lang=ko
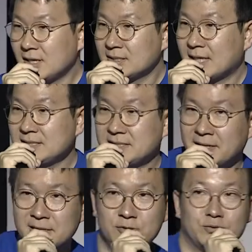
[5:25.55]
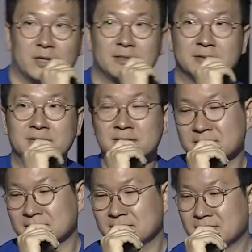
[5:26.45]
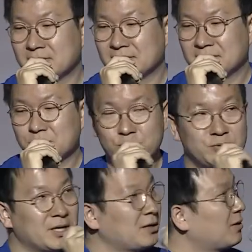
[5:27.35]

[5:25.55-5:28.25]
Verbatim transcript: 사실 제일 중요한 거는 위에